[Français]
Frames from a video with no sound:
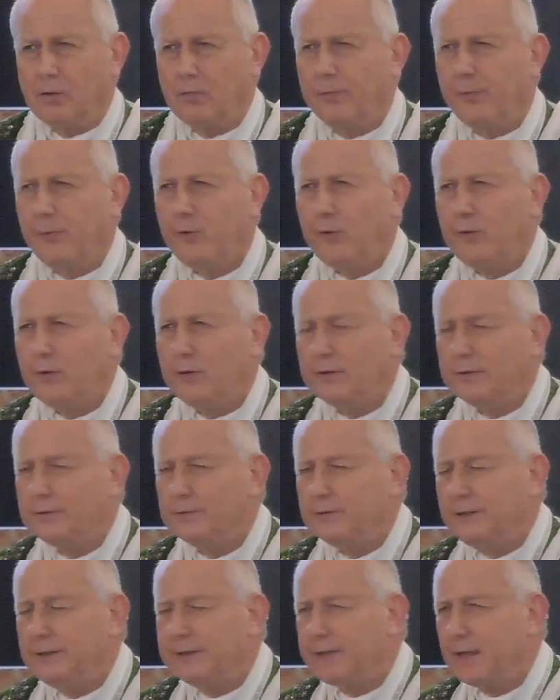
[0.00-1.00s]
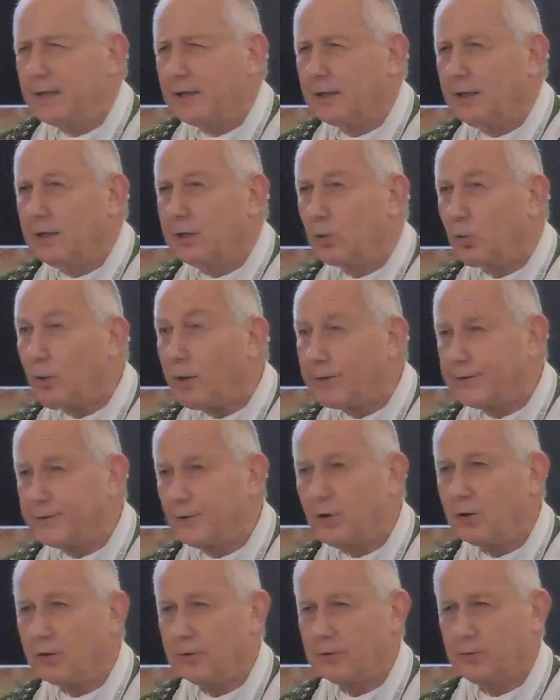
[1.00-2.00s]
on peut distinguer trois
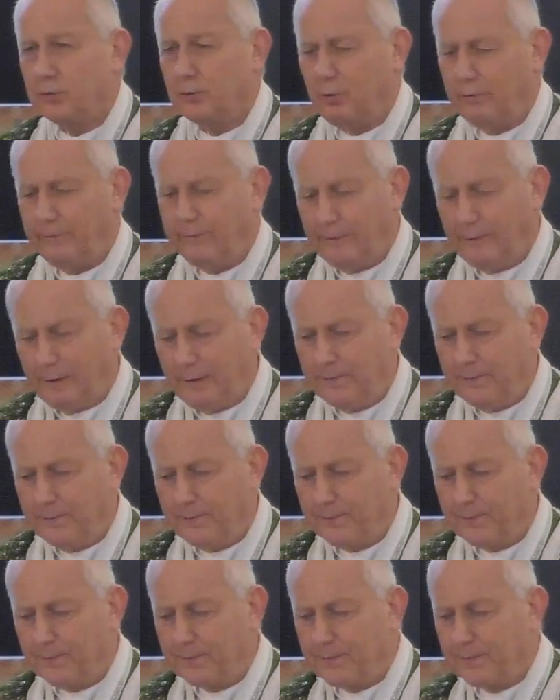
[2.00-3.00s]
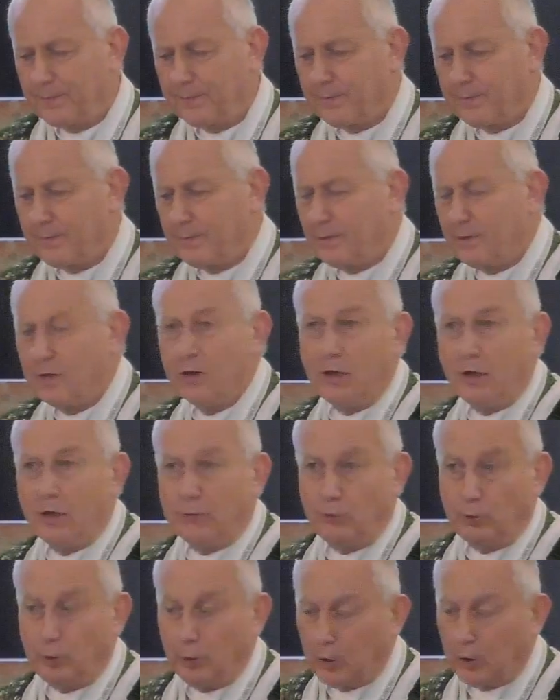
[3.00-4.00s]
sortes de vie.
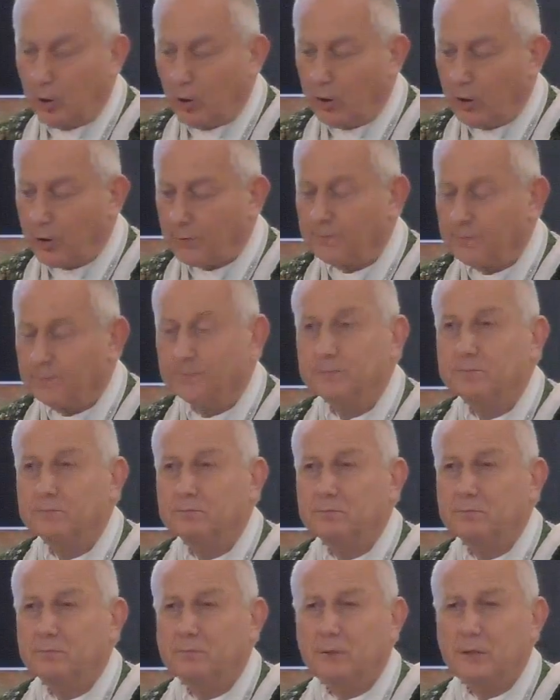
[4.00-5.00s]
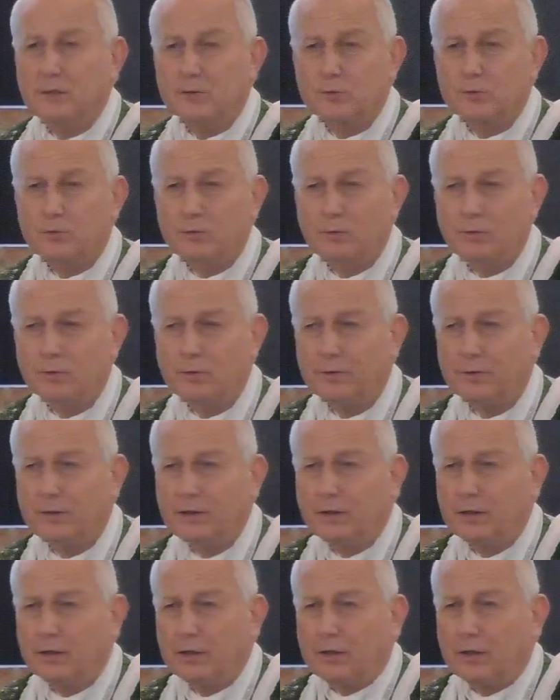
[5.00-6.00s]
La vie du corps, bien sûr,
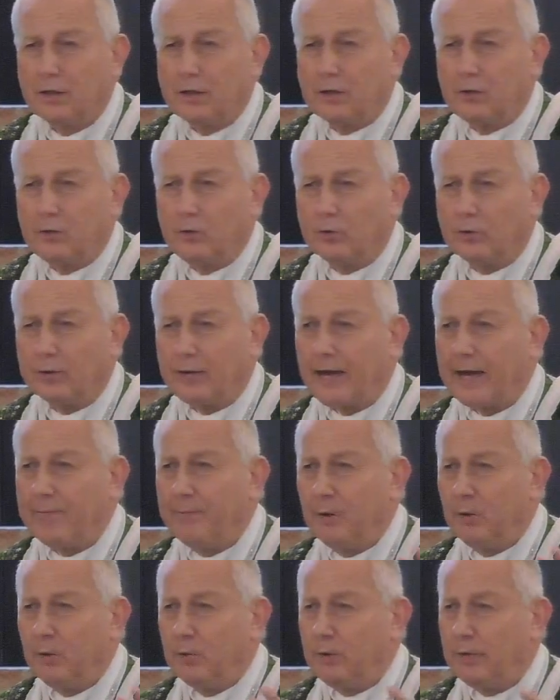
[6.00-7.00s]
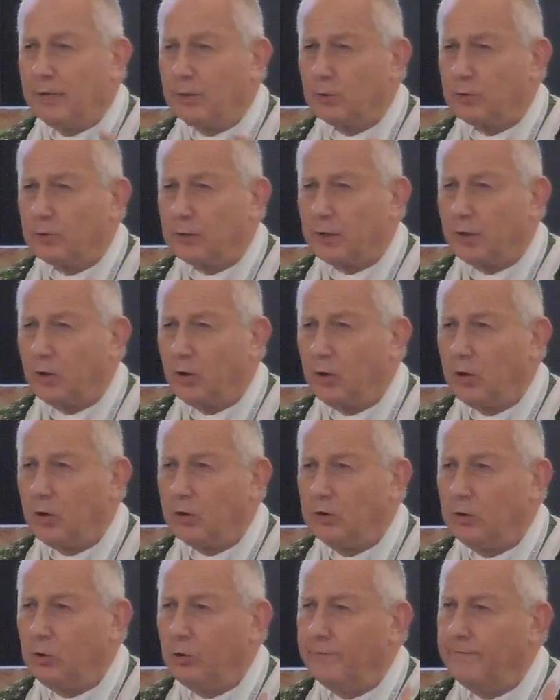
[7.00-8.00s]
notre âme est unie à notre
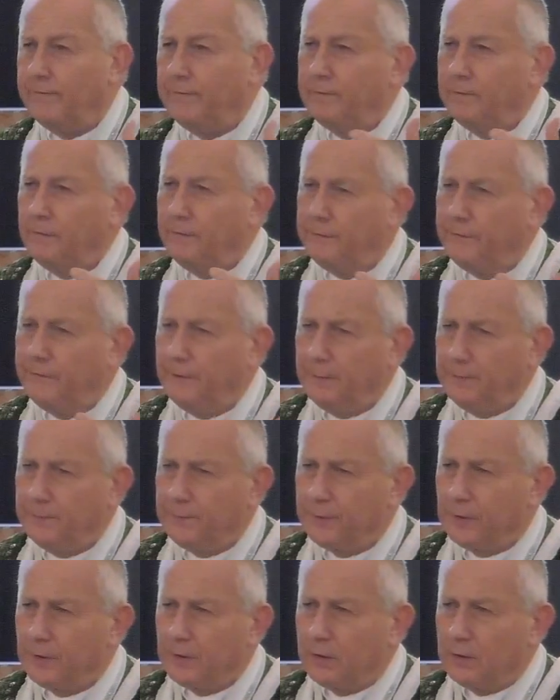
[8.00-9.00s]
corps, il le vivifie,